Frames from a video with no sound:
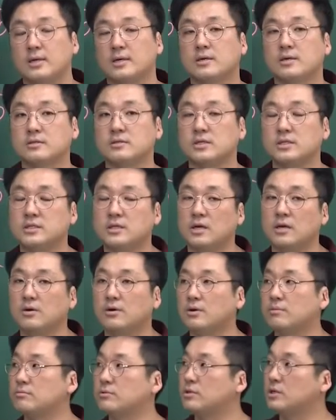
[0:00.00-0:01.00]
그래서 이제
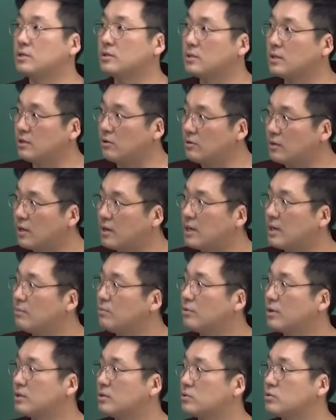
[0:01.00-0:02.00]
여러분들이 선택
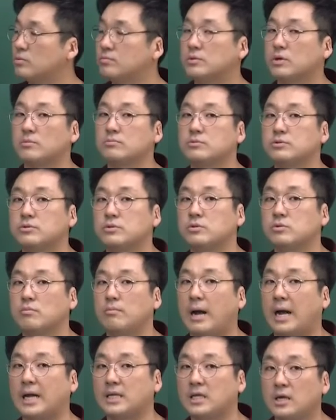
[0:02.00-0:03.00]
과목에서 좀 점수를 좀
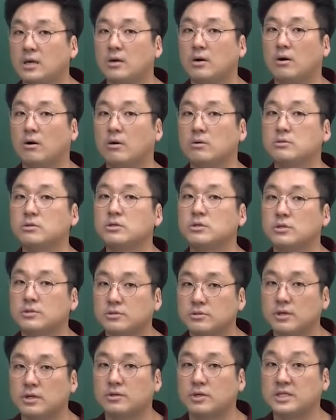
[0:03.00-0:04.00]
많이
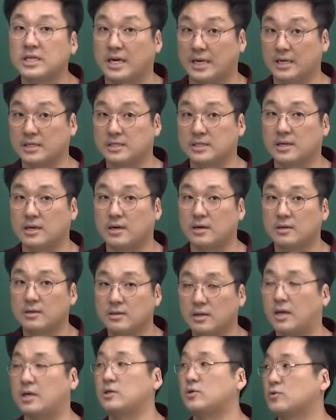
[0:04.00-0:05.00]
얻으셨어야 되지 않았을까
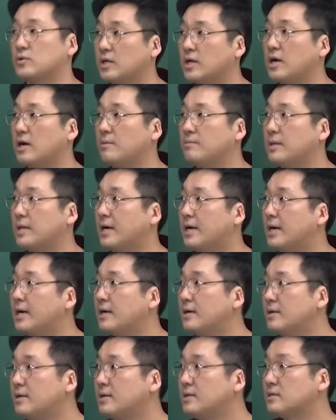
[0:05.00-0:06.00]
개인적으로
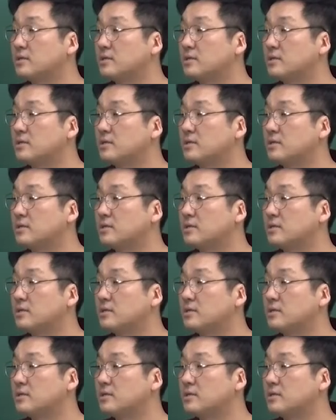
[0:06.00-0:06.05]
생각합니다.